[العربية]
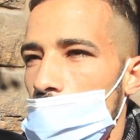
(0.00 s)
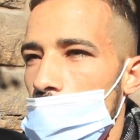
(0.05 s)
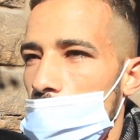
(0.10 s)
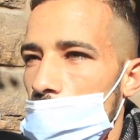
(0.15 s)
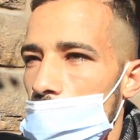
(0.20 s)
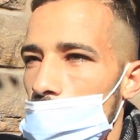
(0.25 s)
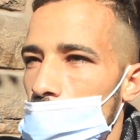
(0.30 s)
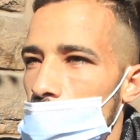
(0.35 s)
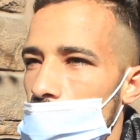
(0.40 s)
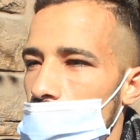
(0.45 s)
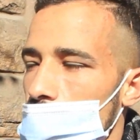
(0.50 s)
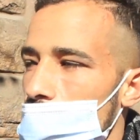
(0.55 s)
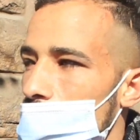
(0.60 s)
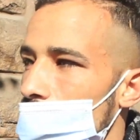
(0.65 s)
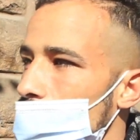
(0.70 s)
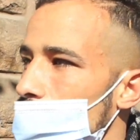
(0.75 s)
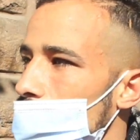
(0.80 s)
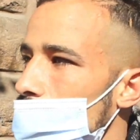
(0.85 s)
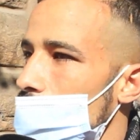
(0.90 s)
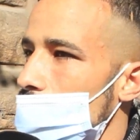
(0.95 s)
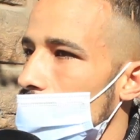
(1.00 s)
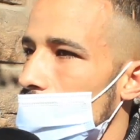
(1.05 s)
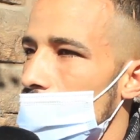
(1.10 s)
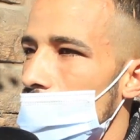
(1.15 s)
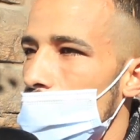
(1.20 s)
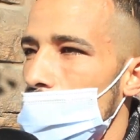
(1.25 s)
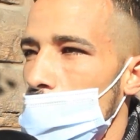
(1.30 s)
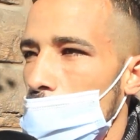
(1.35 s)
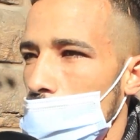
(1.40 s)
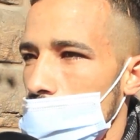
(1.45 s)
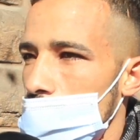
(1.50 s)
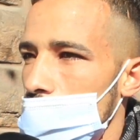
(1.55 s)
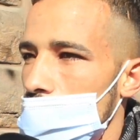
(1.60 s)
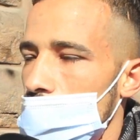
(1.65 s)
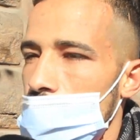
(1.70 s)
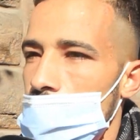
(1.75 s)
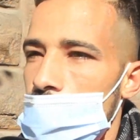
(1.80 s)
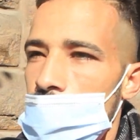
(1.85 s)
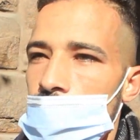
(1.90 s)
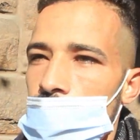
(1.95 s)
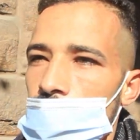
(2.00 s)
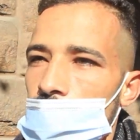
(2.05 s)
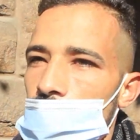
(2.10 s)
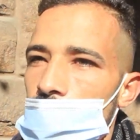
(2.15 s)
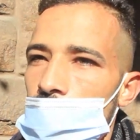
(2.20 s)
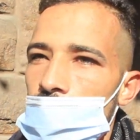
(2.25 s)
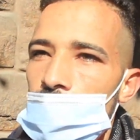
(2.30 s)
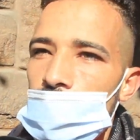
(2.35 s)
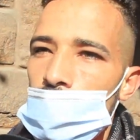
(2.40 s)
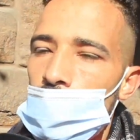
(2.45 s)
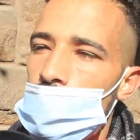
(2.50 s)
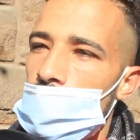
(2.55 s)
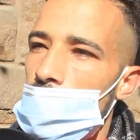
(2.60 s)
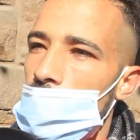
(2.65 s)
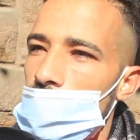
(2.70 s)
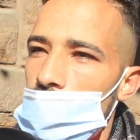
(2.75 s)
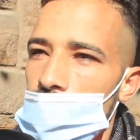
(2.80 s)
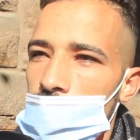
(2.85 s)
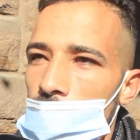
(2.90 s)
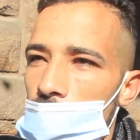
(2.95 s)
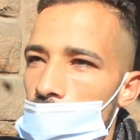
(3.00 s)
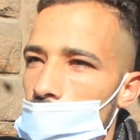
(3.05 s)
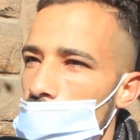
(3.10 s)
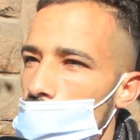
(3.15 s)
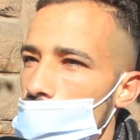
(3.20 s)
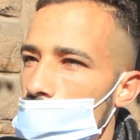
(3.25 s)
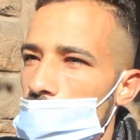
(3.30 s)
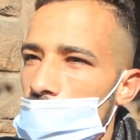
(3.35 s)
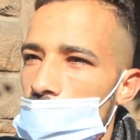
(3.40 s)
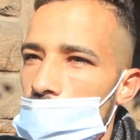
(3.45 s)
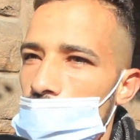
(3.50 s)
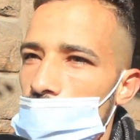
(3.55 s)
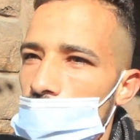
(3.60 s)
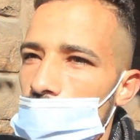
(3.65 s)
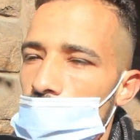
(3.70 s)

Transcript: ولا قوه الا بالله غير المحسنين غير هادو هما اللي تيعاونونا